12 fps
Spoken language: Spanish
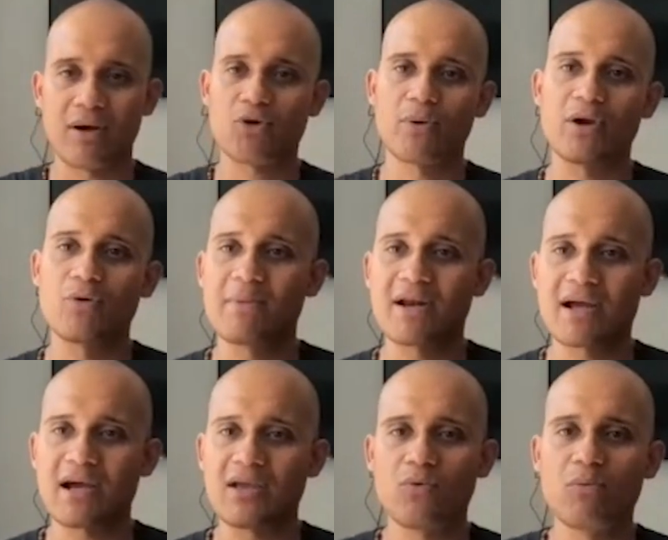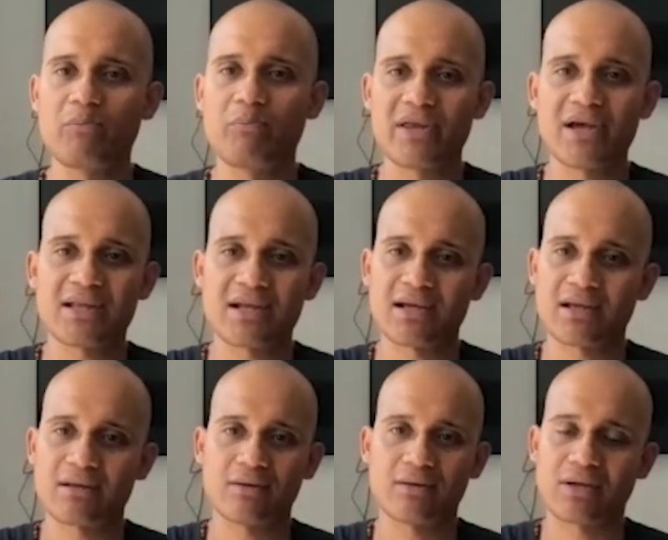Yo vengo de Maracay, hubo un pediatra
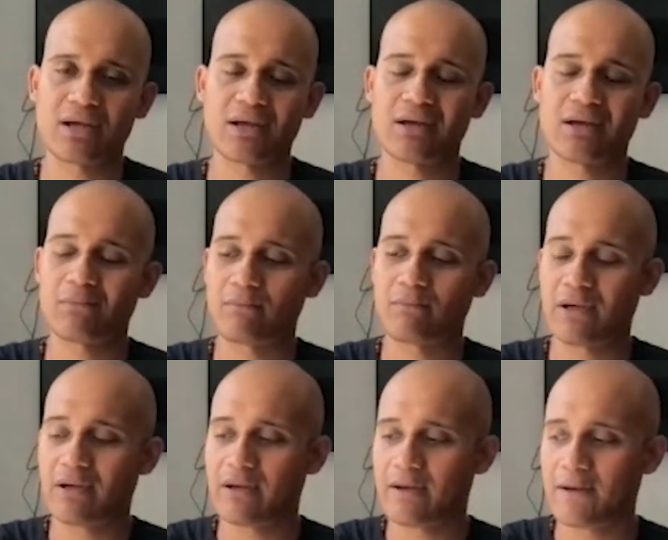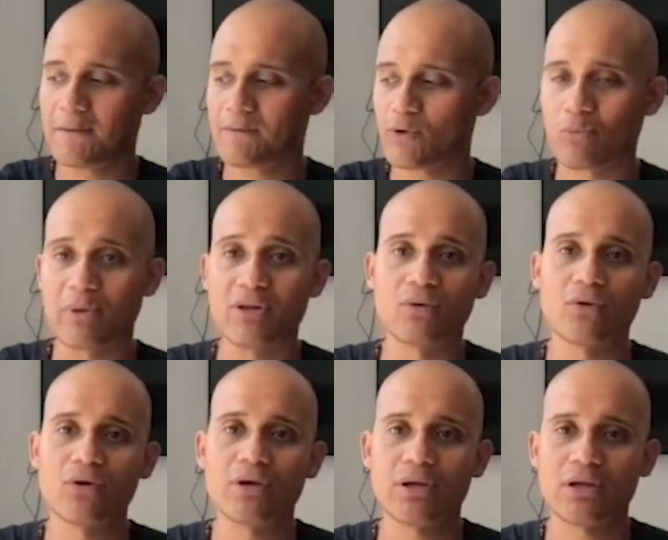que eh,
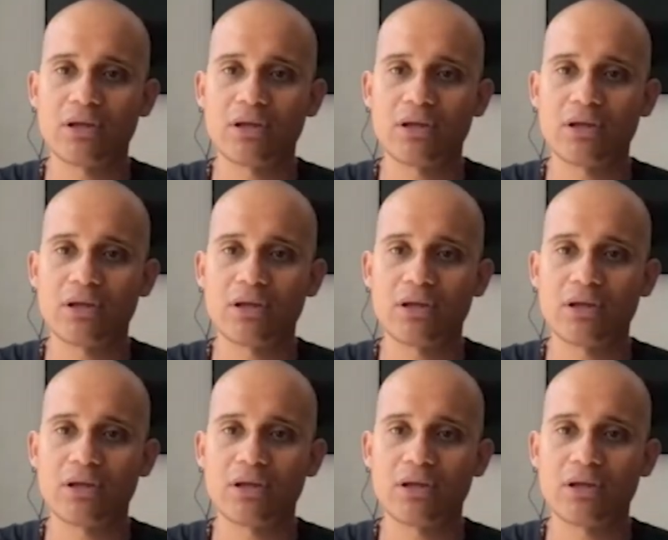documentó y,